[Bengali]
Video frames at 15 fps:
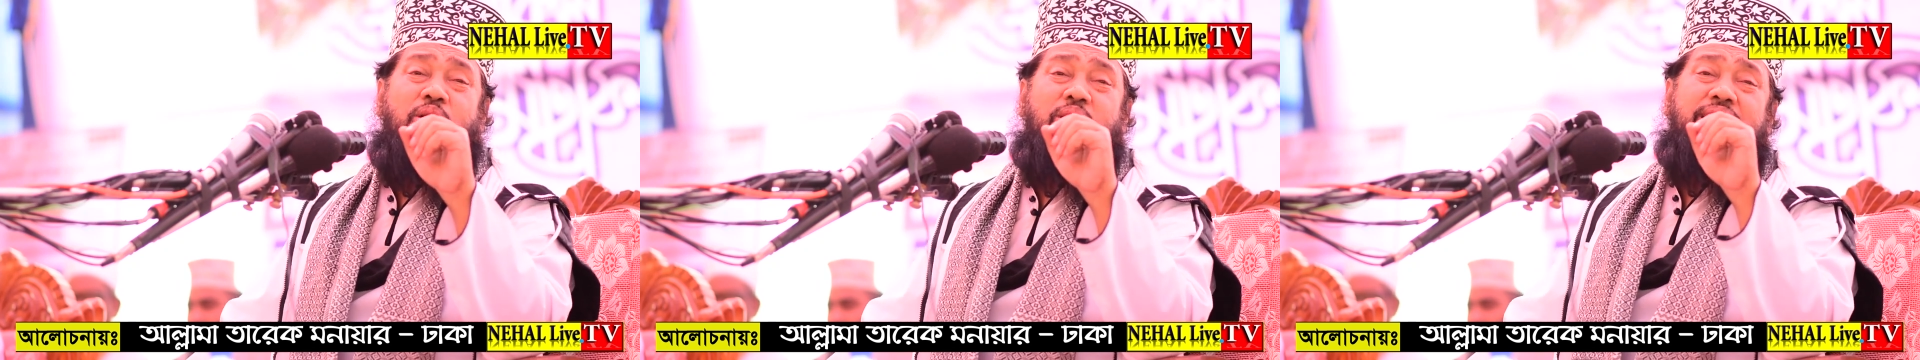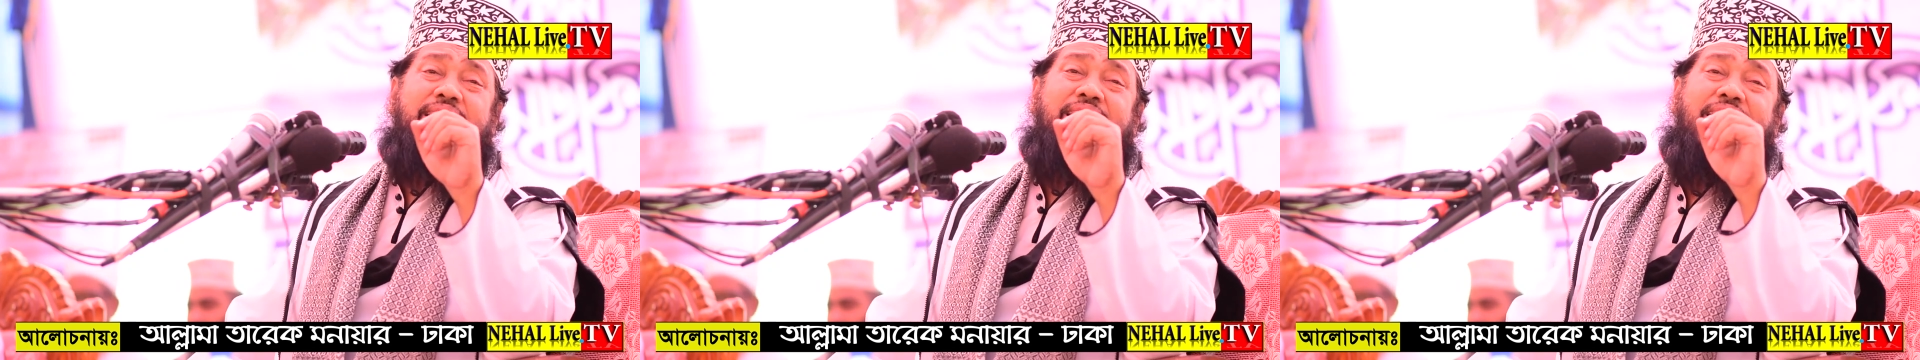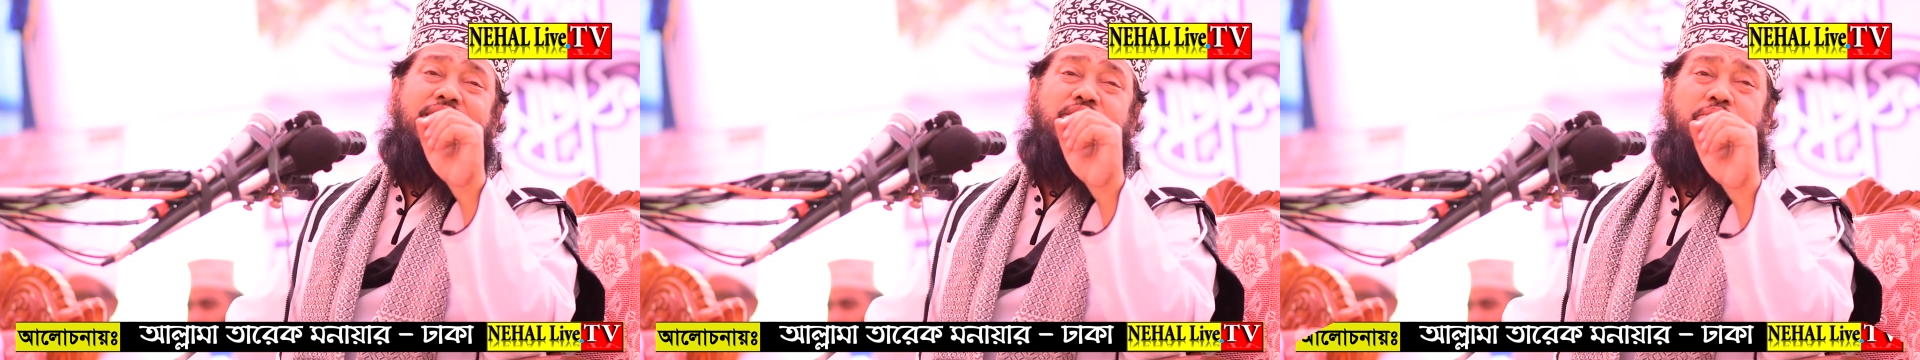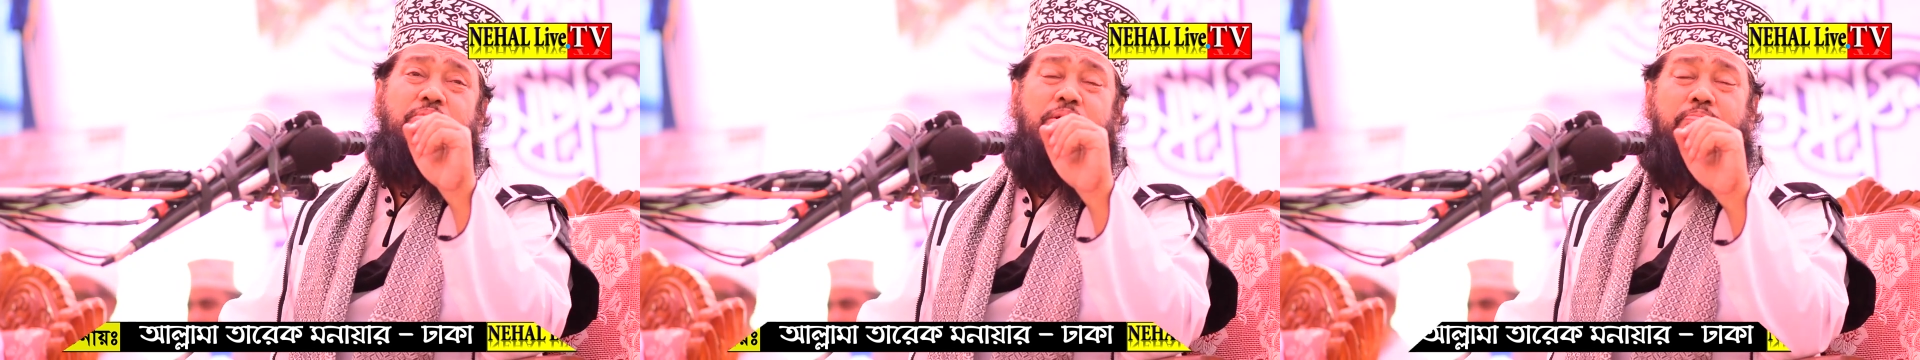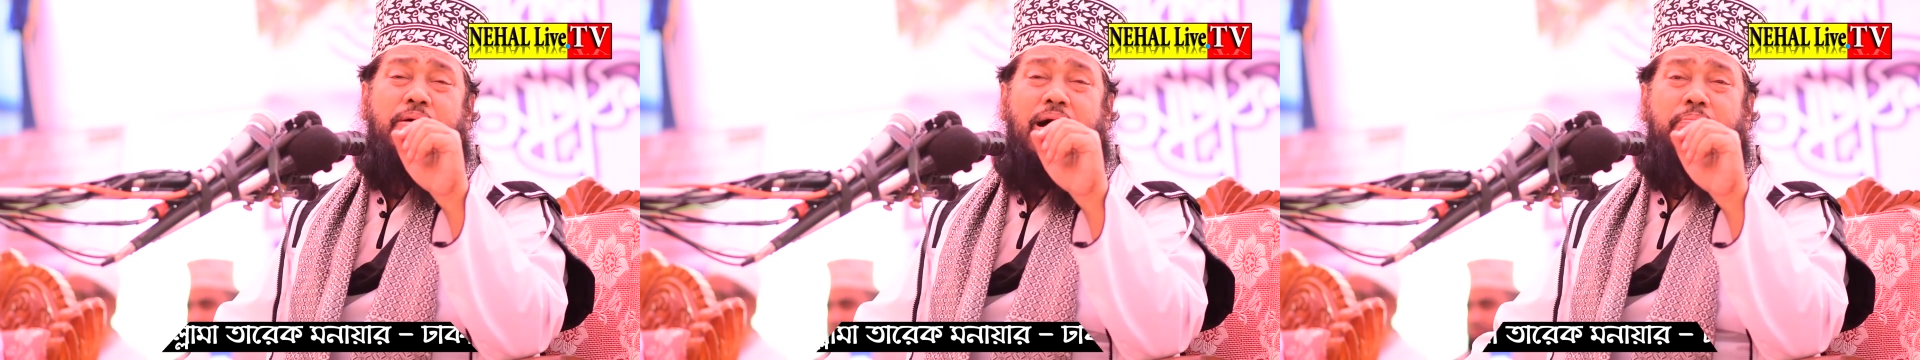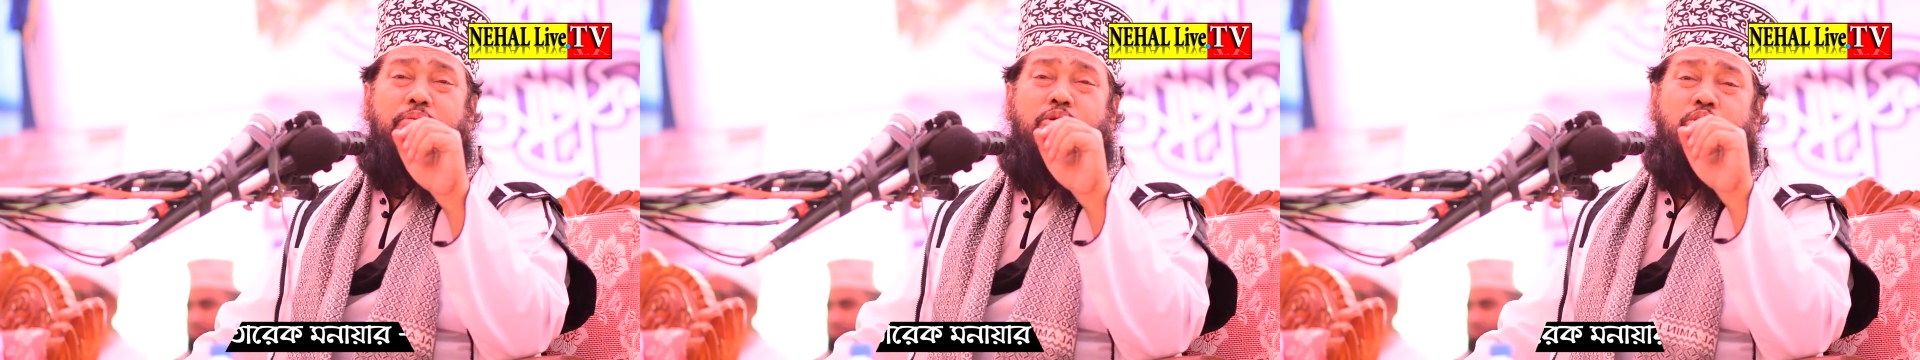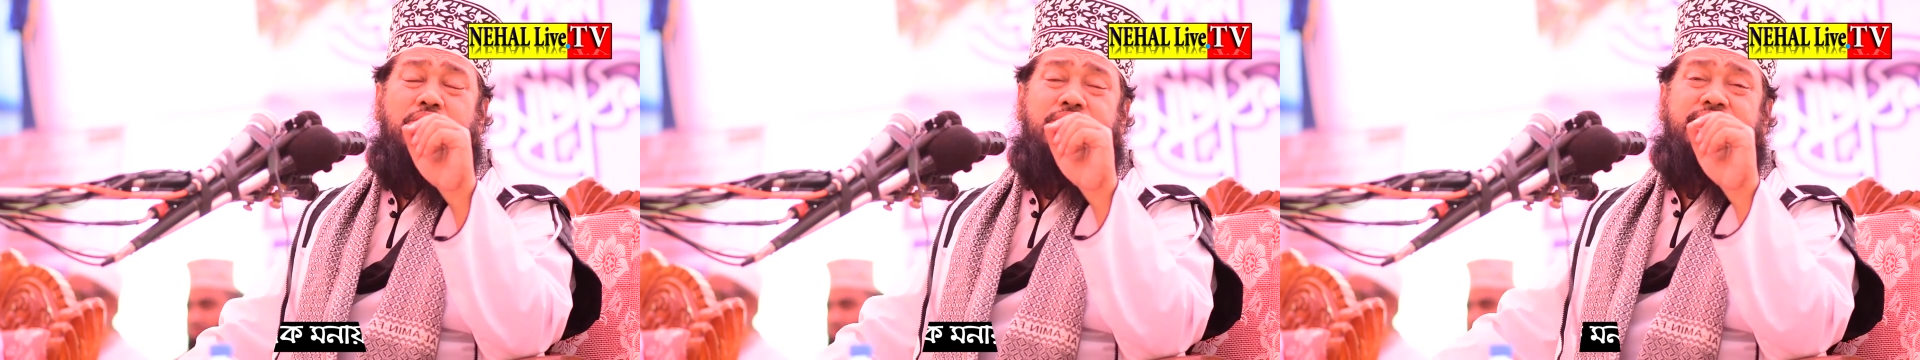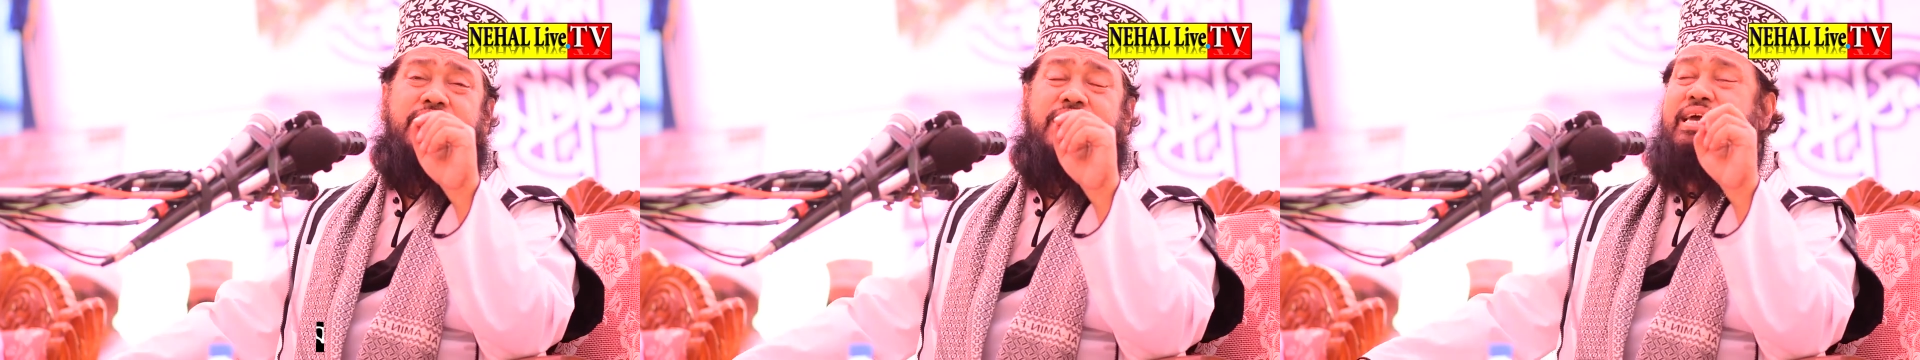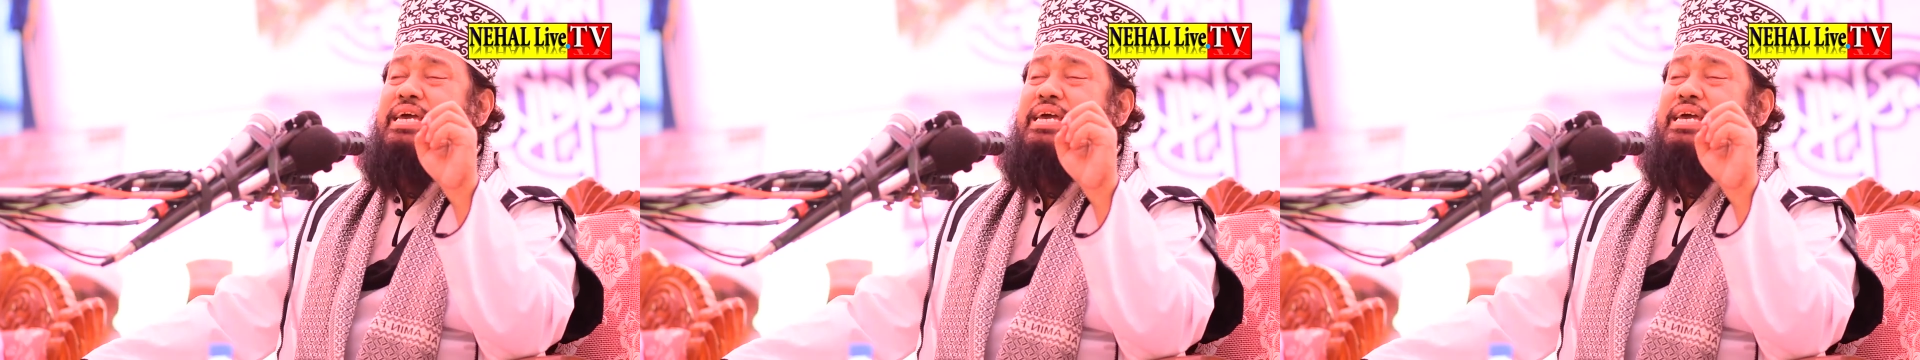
বলে আদমও পাপ করেছে